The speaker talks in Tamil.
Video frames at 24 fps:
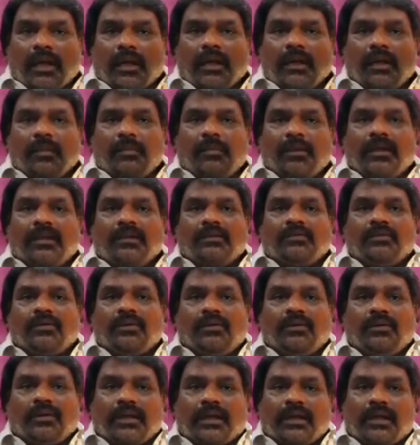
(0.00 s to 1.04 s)
இந்த மாதிரி
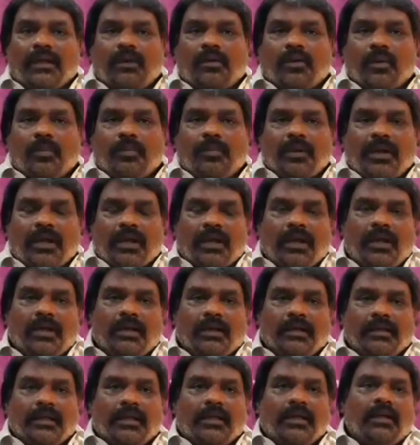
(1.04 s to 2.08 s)
தோல் நோய்கள் கொப்பளங்கள்
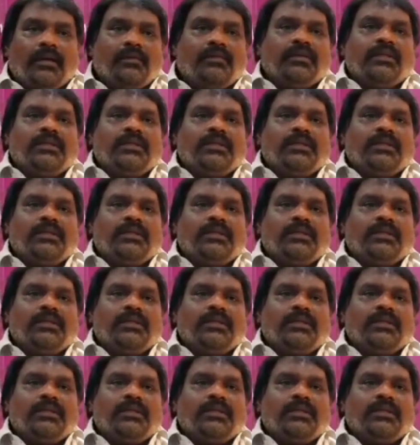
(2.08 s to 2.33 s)
இதெல்லாம்